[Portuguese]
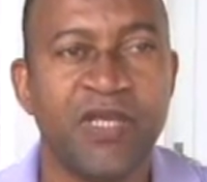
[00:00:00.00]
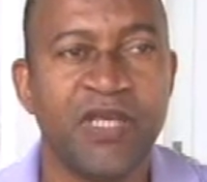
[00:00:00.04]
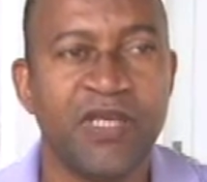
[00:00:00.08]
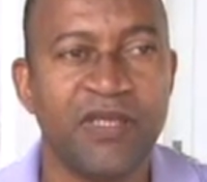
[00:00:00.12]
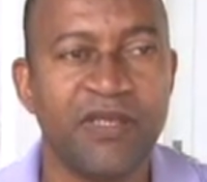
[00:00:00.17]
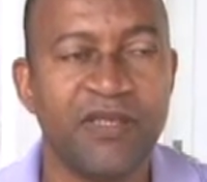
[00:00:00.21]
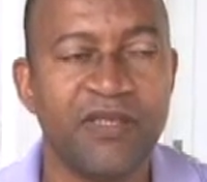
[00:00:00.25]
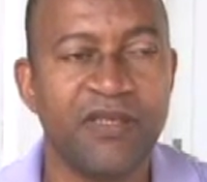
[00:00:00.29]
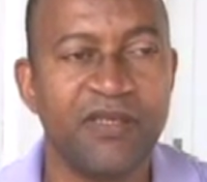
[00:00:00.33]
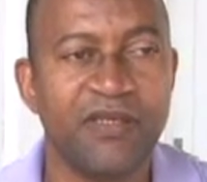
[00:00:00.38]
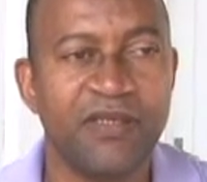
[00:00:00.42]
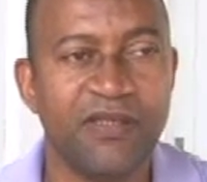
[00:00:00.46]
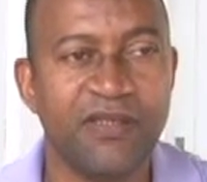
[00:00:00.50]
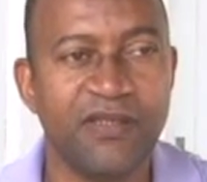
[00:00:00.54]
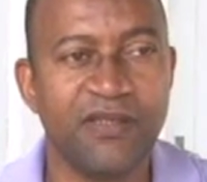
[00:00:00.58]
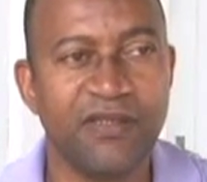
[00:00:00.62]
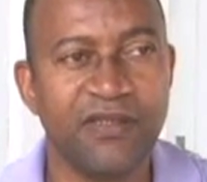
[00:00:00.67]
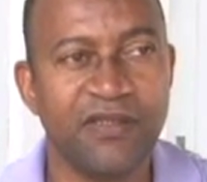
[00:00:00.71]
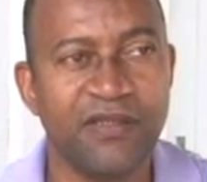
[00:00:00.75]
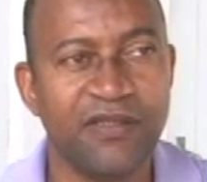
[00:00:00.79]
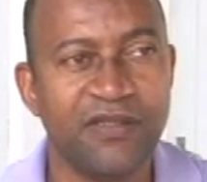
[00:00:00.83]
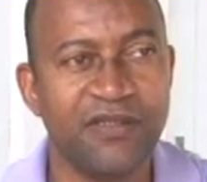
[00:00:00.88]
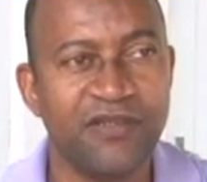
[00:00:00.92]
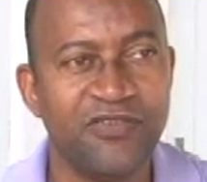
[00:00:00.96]

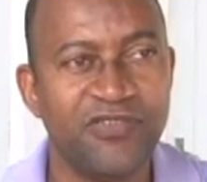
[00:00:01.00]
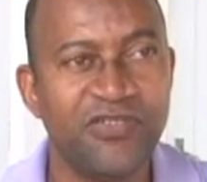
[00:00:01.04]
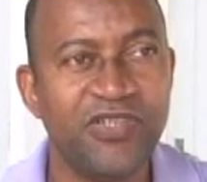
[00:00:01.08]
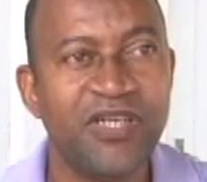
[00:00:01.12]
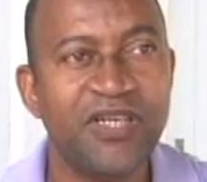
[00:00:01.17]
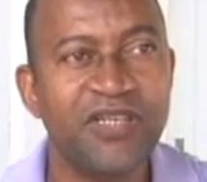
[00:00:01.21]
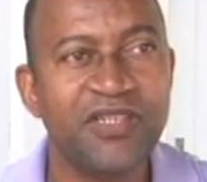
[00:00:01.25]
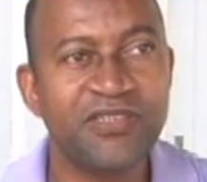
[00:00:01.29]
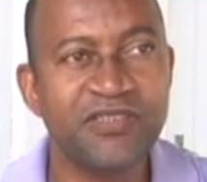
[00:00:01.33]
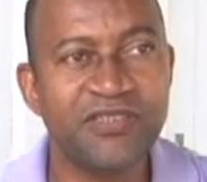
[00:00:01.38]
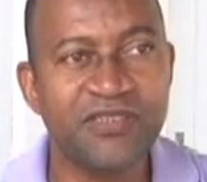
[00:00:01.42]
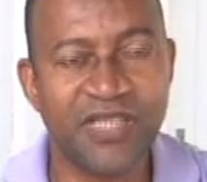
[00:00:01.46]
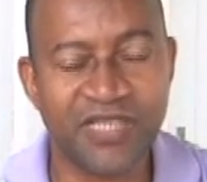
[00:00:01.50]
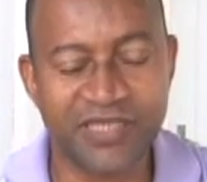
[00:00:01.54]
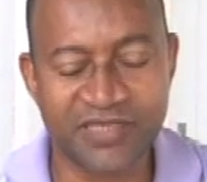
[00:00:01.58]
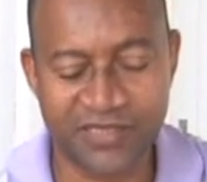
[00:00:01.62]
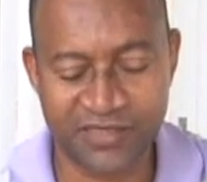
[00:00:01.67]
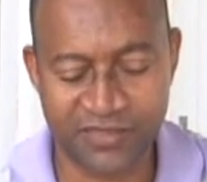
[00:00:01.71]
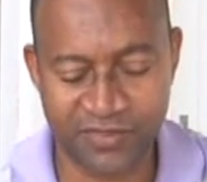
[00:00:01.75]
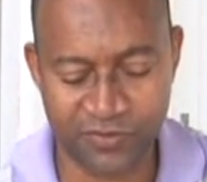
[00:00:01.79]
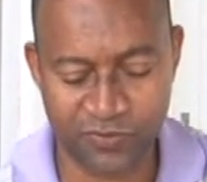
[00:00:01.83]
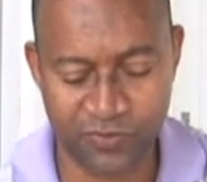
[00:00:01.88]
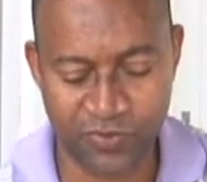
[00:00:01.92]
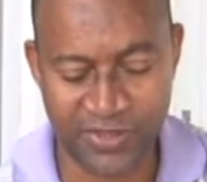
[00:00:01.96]
E diante
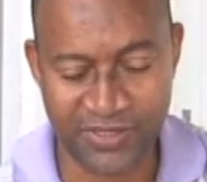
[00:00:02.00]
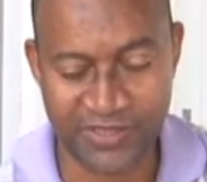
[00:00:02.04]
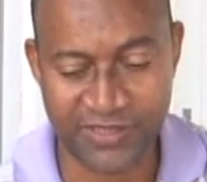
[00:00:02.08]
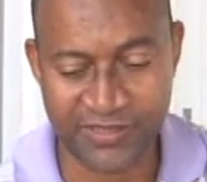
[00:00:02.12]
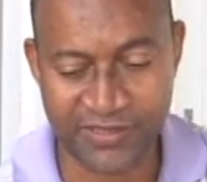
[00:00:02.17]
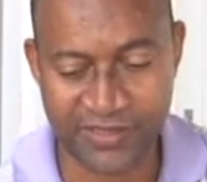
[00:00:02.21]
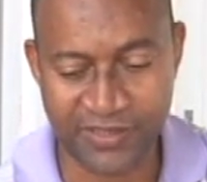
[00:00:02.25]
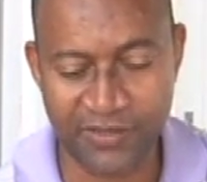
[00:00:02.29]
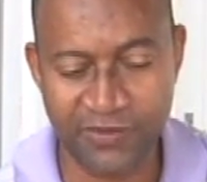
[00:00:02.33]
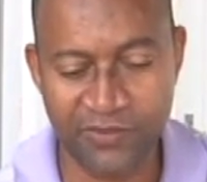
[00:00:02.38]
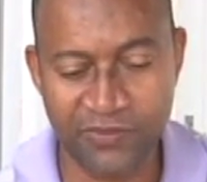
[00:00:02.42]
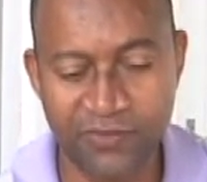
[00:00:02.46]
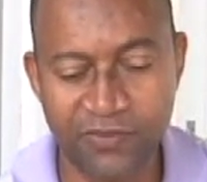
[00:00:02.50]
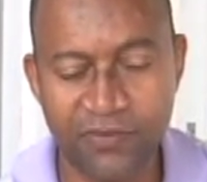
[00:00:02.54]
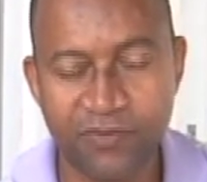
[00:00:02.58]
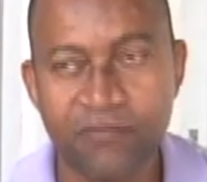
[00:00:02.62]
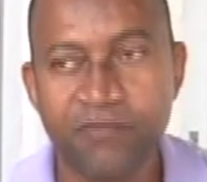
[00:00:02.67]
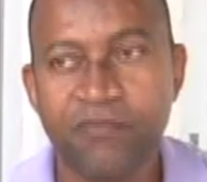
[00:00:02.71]
dessa situação,